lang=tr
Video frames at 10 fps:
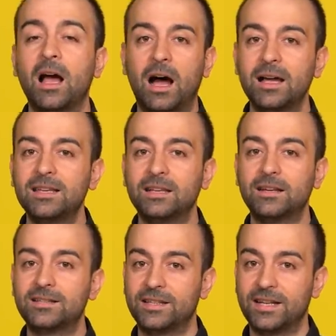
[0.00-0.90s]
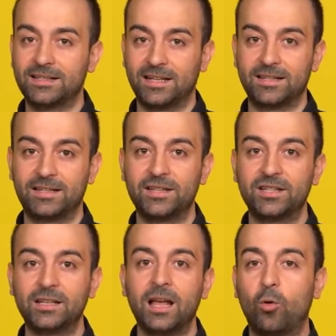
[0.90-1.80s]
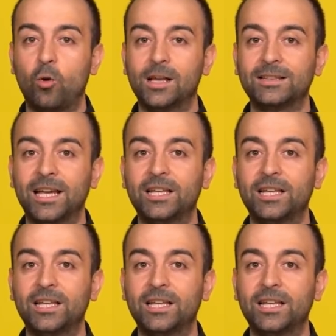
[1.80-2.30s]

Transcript: Hangi alanı seçerseniz seçin. O alanda